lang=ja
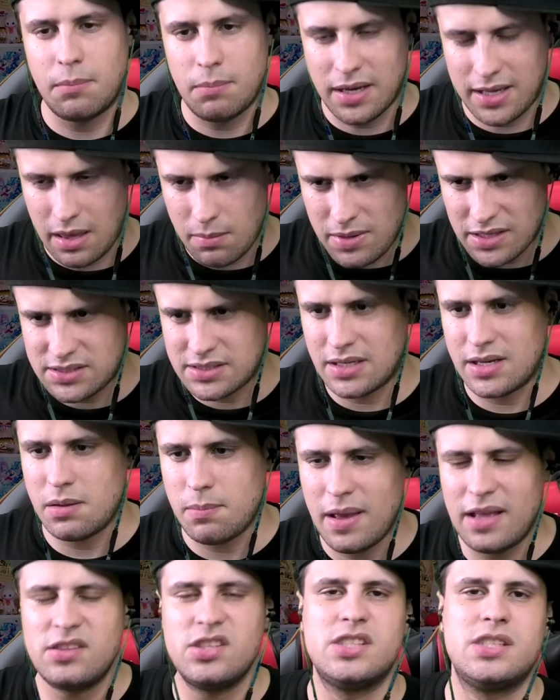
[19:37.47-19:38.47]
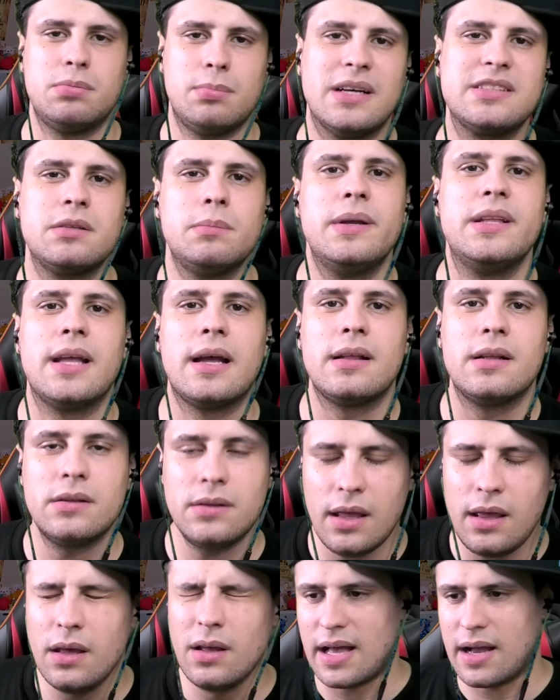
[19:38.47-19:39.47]
回負けましたリベンジしますみたいな
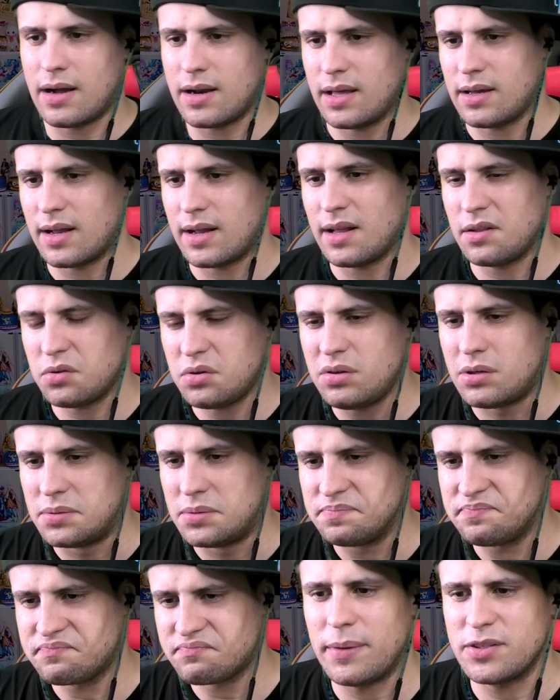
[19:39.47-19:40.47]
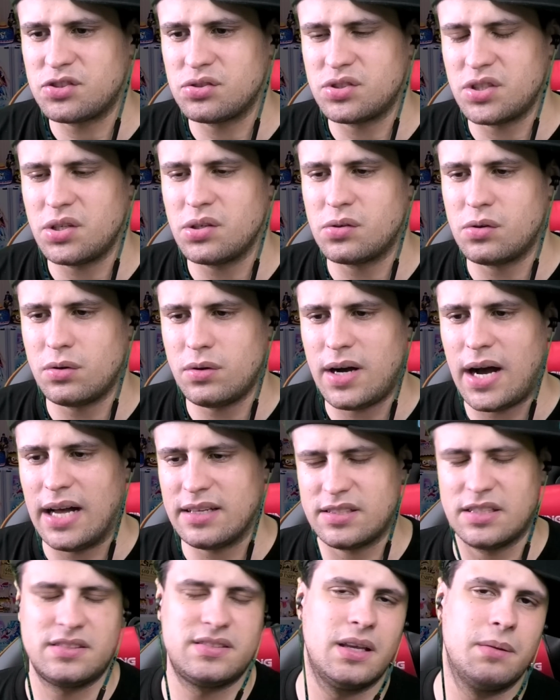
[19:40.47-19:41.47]
ね流れからのやっぱ主人公
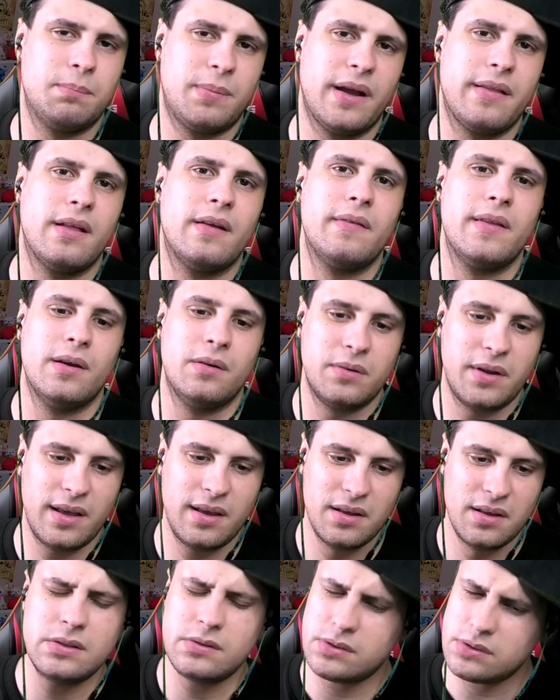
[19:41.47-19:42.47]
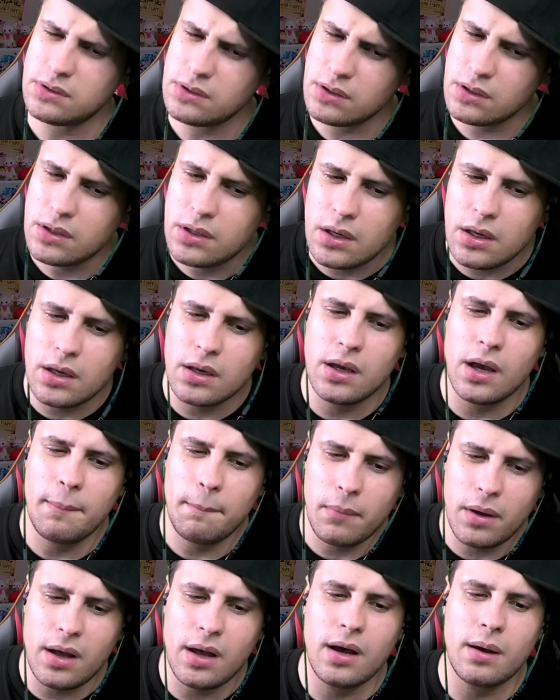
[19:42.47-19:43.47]
は旭先輩なんだよね。でツッキーが
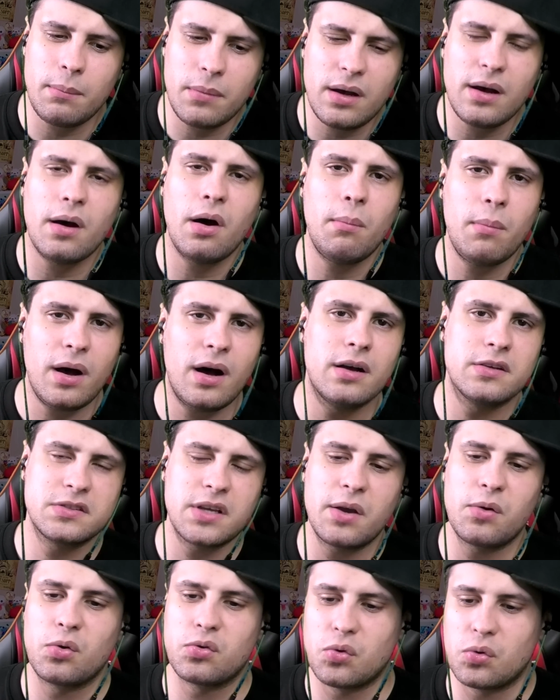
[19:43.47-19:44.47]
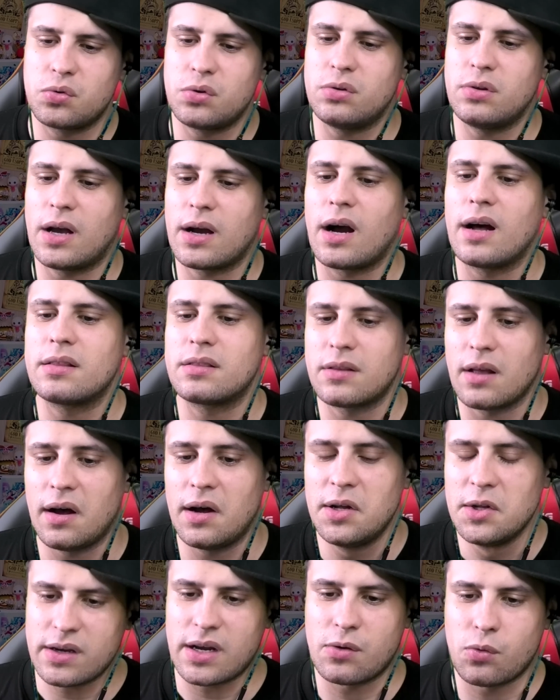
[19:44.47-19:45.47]
まあ最後毒なかっ
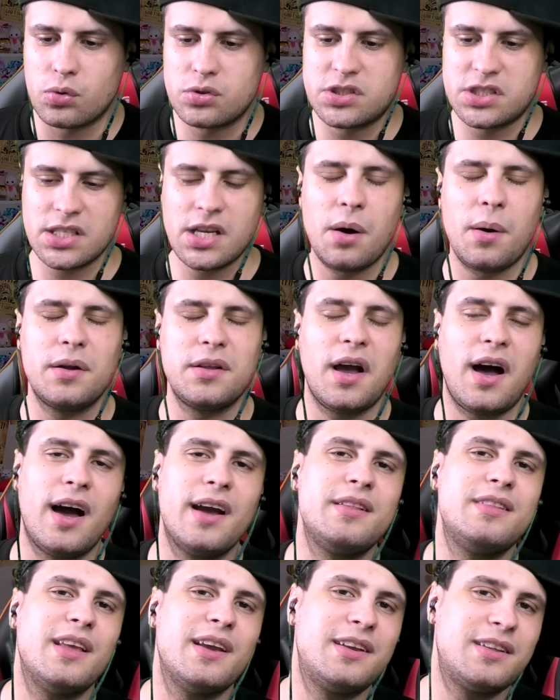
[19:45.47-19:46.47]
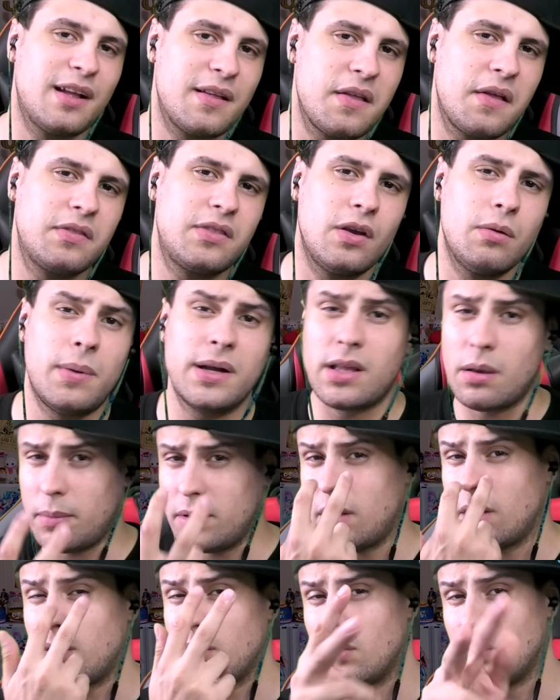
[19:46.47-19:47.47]
た、なんかこっち側に入ってきたなっていう、まだ
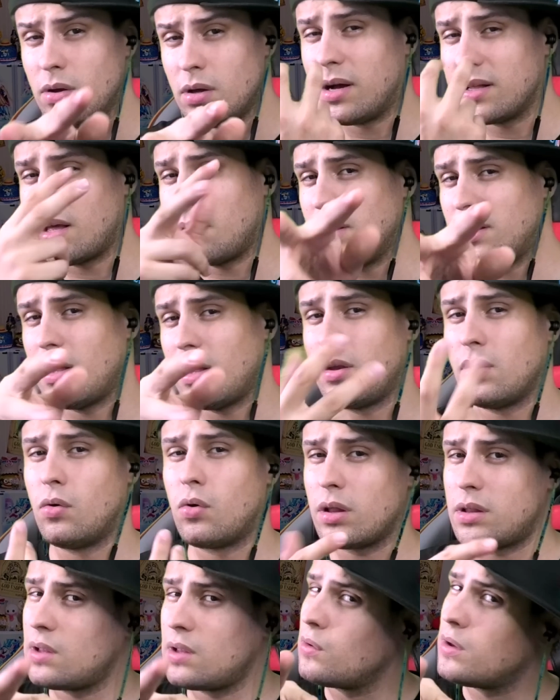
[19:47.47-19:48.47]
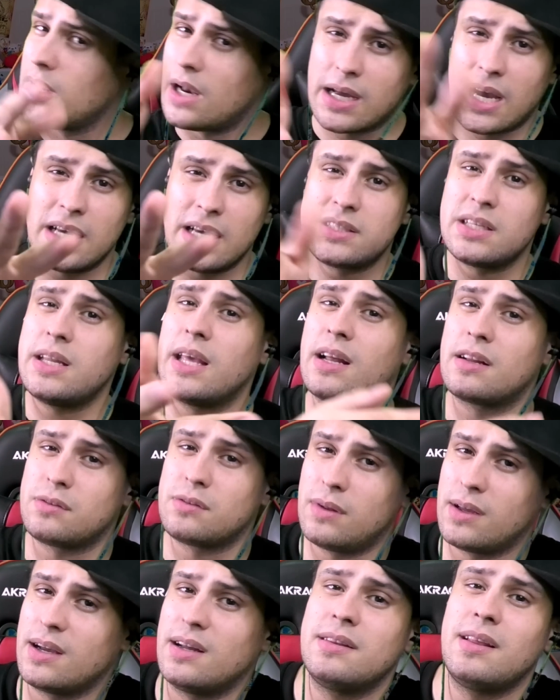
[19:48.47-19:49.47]
見てるよまだ見てるよ、俺手のひら返さねえから
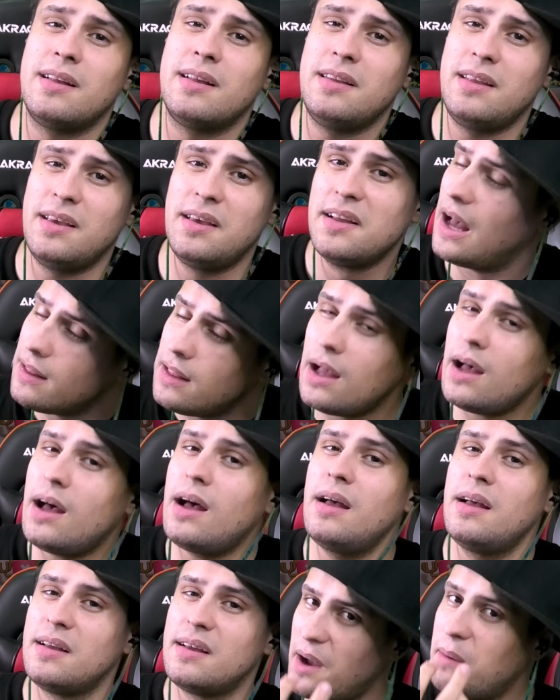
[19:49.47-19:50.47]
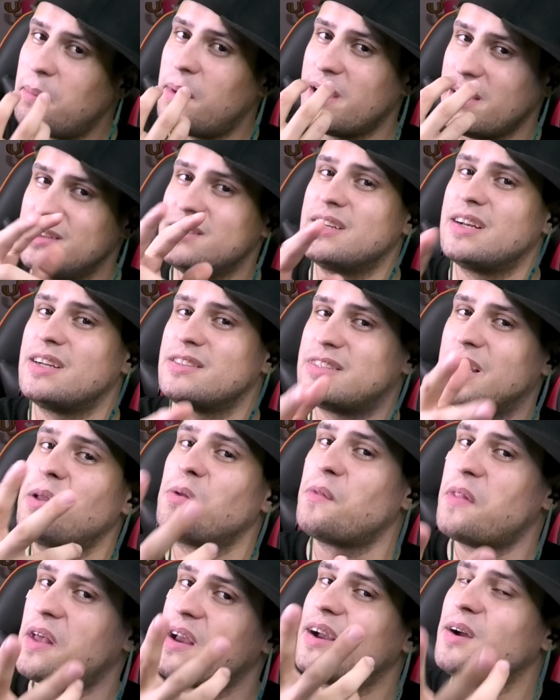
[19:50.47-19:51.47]
そんな簡単に。ただまあいいんじゃない、さっ
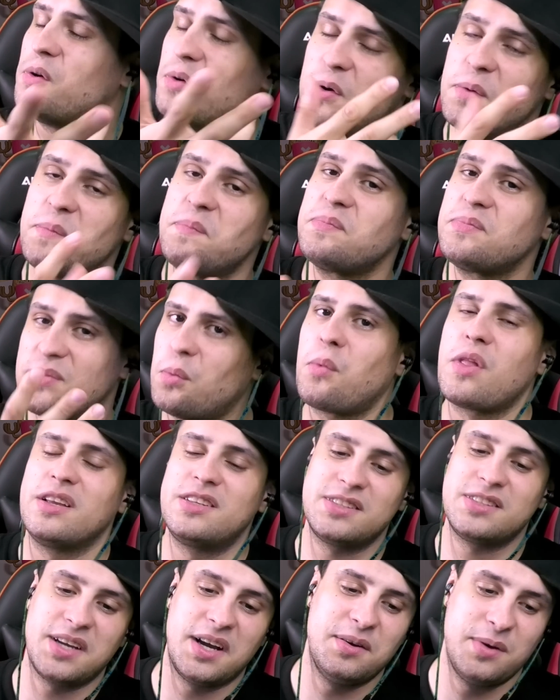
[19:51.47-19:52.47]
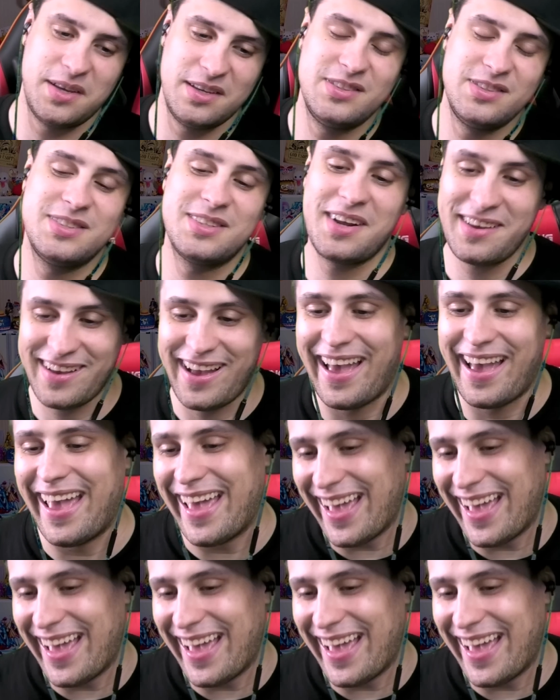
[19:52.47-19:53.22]
きのなんかこう友達感はいいんじゃない